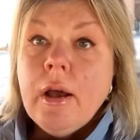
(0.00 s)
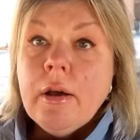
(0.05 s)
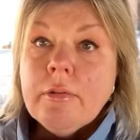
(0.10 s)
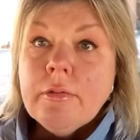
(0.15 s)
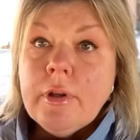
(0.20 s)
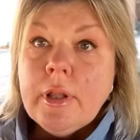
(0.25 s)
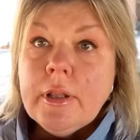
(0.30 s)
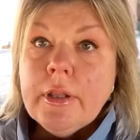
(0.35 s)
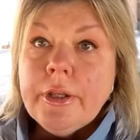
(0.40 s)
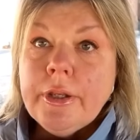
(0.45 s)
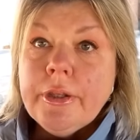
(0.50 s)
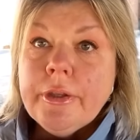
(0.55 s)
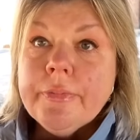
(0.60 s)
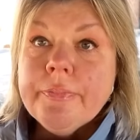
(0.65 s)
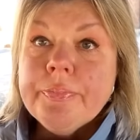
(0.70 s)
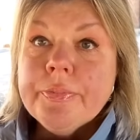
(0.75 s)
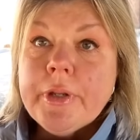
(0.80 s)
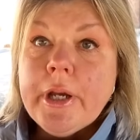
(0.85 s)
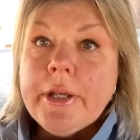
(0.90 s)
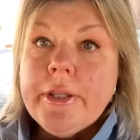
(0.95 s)
Волынь.
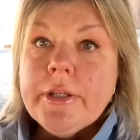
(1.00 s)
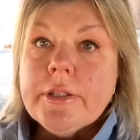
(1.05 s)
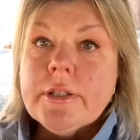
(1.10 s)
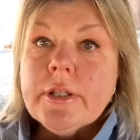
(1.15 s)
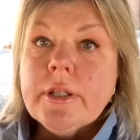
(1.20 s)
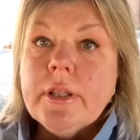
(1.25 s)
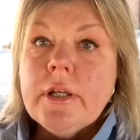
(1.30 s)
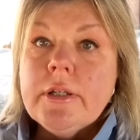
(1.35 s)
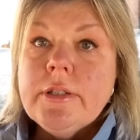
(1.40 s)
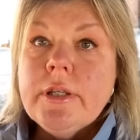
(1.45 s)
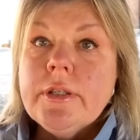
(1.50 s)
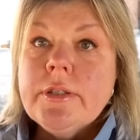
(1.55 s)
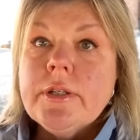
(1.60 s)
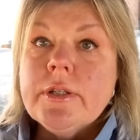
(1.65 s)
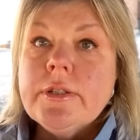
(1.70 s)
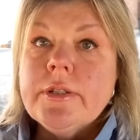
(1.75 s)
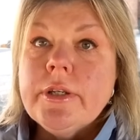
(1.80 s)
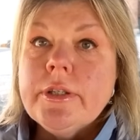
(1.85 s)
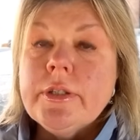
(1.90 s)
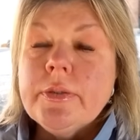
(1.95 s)
Они
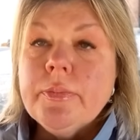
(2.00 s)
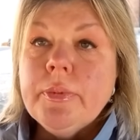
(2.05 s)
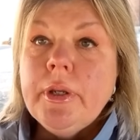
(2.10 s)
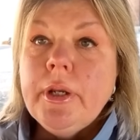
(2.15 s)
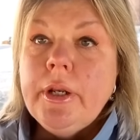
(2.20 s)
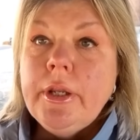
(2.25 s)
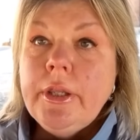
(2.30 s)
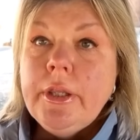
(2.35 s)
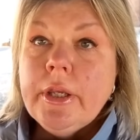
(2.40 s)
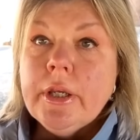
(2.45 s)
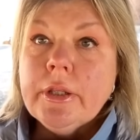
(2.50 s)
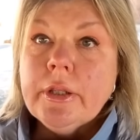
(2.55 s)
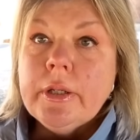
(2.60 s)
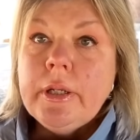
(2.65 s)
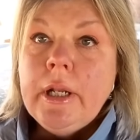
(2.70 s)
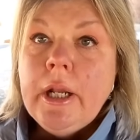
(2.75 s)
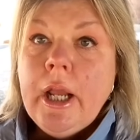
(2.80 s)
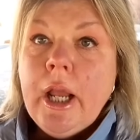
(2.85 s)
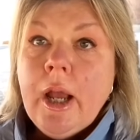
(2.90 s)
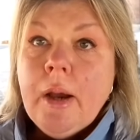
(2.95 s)
согласятся с этим или нет?
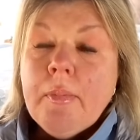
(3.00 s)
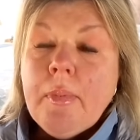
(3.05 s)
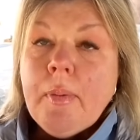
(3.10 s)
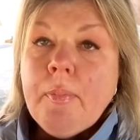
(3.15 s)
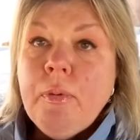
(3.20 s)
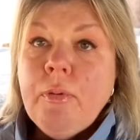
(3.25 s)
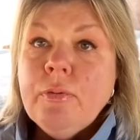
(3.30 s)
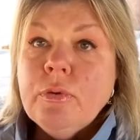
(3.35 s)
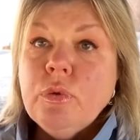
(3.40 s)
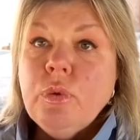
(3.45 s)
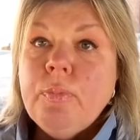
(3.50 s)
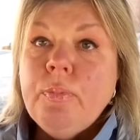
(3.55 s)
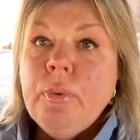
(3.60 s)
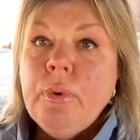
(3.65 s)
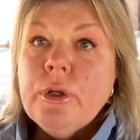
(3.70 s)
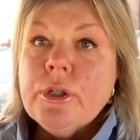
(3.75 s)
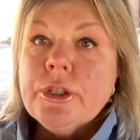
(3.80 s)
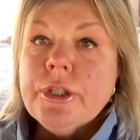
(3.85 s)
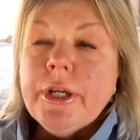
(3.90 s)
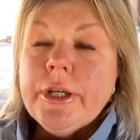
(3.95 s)
По поводу
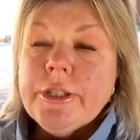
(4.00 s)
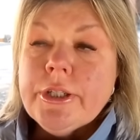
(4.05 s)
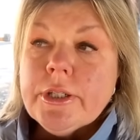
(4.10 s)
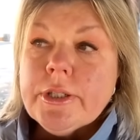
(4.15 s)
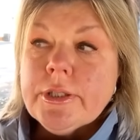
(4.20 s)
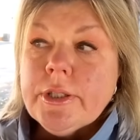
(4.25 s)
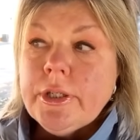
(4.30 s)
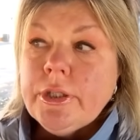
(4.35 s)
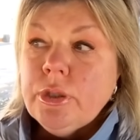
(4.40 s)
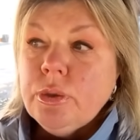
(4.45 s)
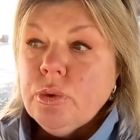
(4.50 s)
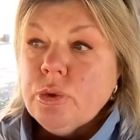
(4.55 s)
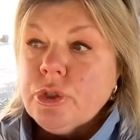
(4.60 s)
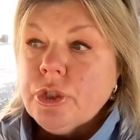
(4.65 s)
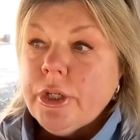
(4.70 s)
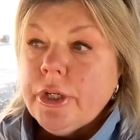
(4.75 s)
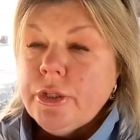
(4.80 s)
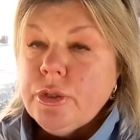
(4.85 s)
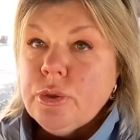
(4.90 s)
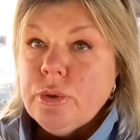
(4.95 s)
Польши, я сейчас, кстати,
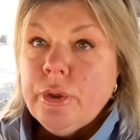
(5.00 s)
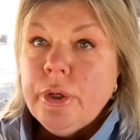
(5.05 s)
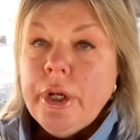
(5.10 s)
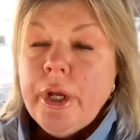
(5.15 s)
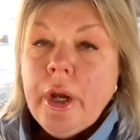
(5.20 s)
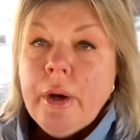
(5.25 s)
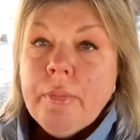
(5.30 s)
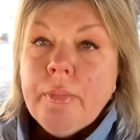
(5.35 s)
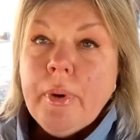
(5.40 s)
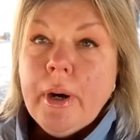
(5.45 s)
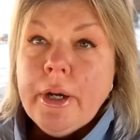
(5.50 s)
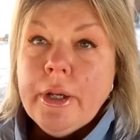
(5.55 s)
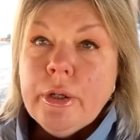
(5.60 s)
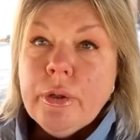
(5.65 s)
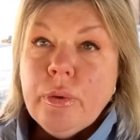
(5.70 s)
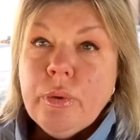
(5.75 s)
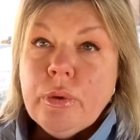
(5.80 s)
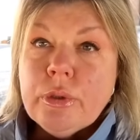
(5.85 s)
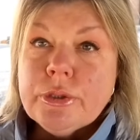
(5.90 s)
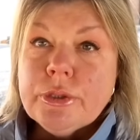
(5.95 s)
тоже хочу
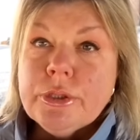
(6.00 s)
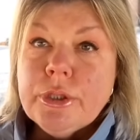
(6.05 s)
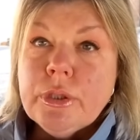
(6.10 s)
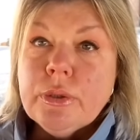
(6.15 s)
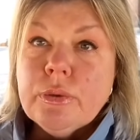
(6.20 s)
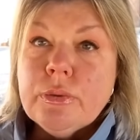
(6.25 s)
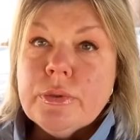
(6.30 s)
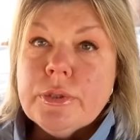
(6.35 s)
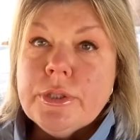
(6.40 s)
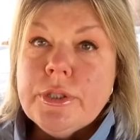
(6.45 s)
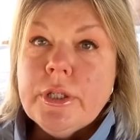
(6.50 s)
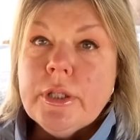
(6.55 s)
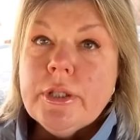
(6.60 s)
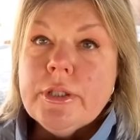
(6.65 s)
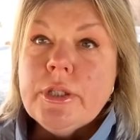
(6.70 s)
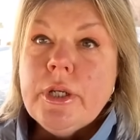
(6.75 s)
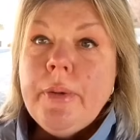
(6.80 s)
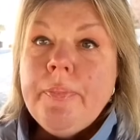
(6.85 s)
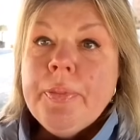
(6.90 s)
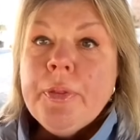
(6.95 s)
маленькую ссылку
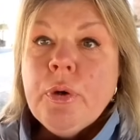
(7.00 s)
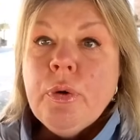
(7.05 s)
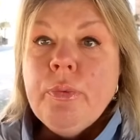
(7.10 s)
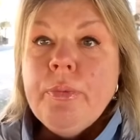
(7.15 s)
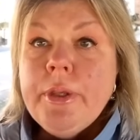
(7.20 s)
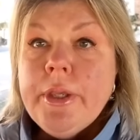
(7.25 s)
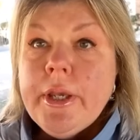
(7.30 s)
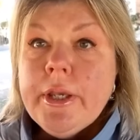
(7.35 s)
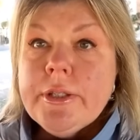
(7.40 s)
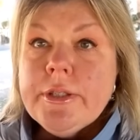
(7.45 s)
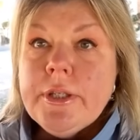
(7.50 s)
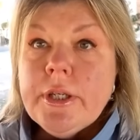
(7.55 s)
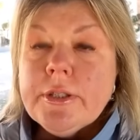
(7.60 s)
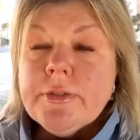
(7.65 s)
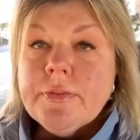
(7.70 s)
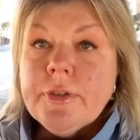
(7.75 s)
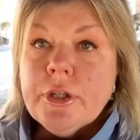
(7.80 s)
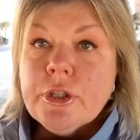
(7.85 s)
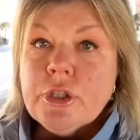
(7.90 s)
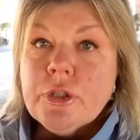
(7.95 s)
сделать. У меня
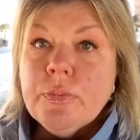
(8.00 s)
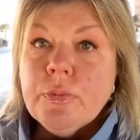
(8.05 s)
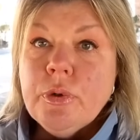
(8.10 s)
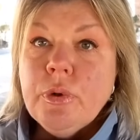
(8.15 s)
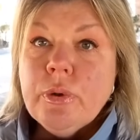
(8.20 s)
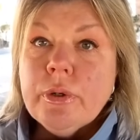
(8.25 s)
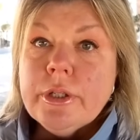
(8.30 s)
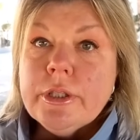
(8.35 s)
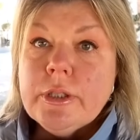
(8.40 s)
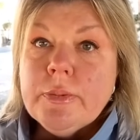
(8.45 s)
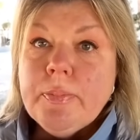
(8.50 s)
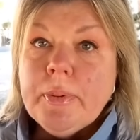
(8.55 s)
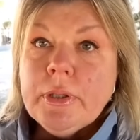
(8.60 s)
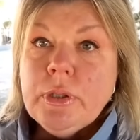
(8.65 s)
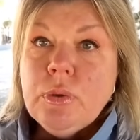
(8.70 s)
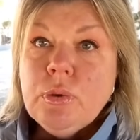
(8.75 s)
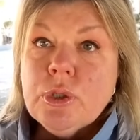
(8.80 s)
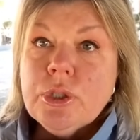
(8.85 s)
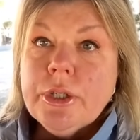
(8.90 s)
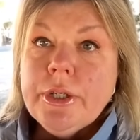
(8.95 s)
здесь, в нашем городе,
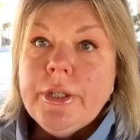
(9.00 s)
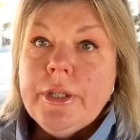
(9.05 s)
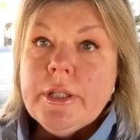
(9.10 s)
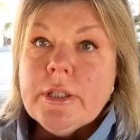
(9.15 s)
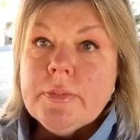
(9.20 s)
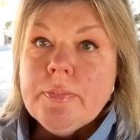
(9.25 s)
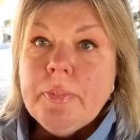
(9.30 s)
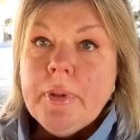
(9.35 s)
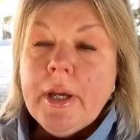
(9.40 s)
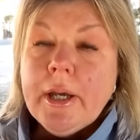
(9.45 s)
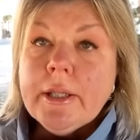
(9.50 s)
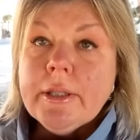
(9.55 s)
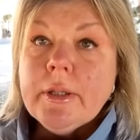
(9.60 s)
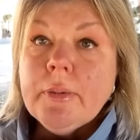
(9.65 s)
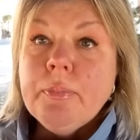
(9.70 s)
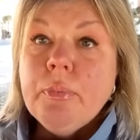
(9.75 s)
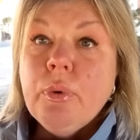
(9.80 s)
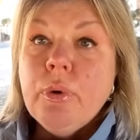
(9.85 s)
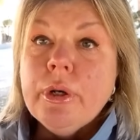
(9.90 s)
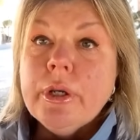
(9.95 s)
подружка есть,
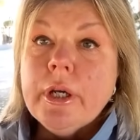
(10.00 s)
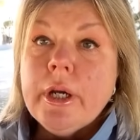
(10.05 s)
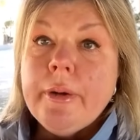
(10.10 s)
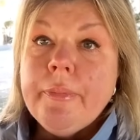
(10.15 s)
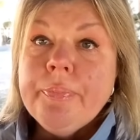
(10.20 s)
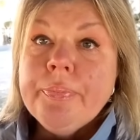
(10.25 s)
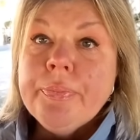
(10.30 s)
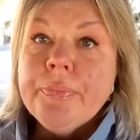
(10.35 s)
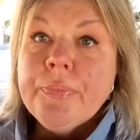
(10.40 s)
Биата, полька.